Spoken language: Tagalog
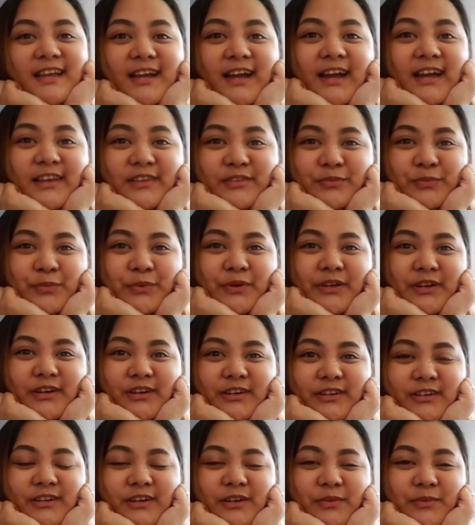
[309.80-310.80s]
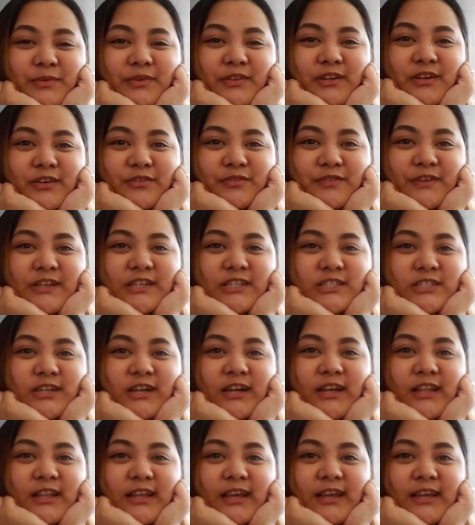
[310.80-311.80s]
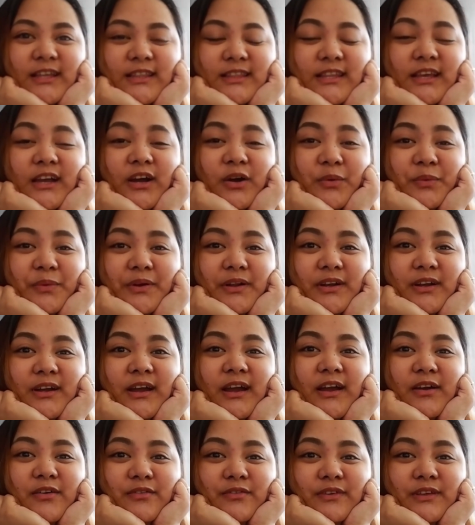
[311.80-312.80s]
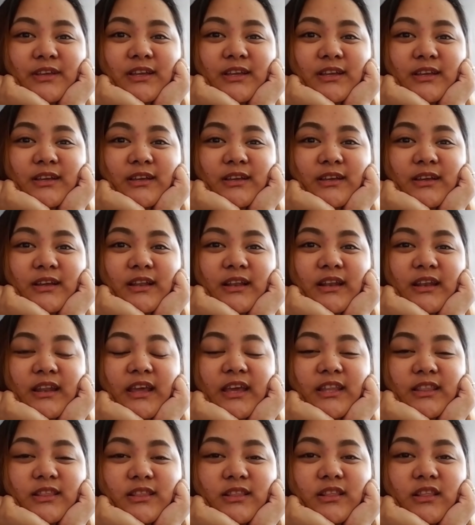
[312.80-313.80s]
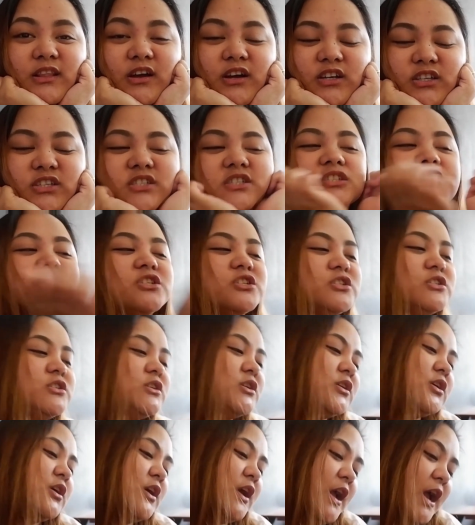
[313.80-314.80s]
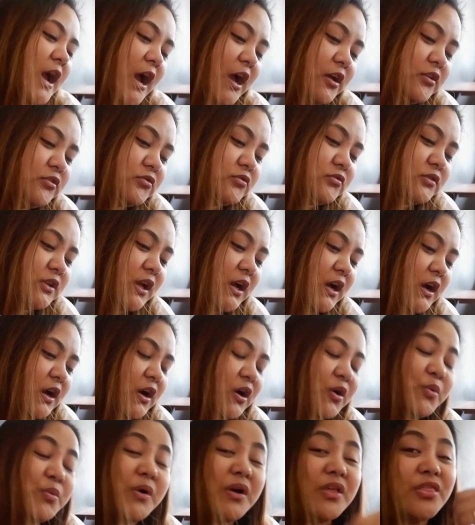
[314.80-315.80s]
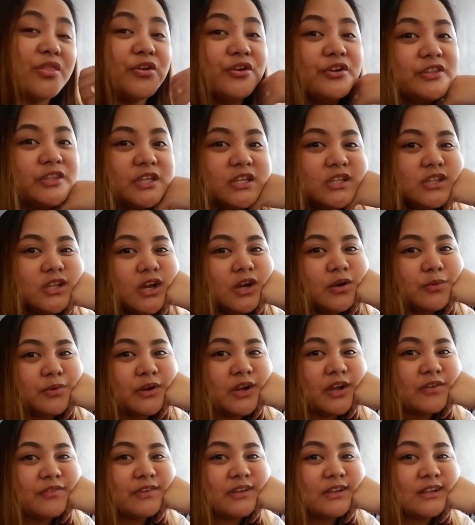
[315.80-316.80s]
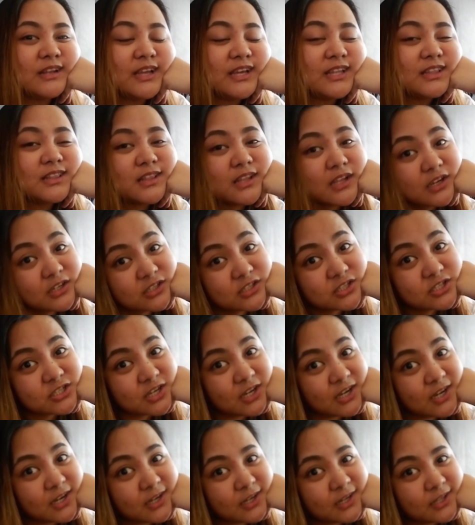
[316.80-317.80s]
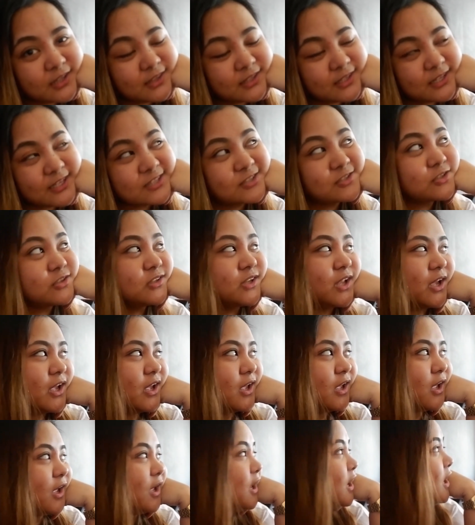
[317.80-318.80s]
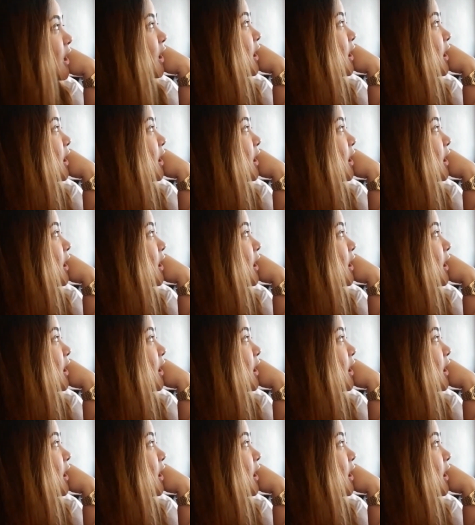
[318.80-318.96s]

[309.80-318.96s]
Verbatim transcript: guys, we are done with our facial and now we are having late lunch. Ano na, 1.30 na. We're having late lunch at Kitsune,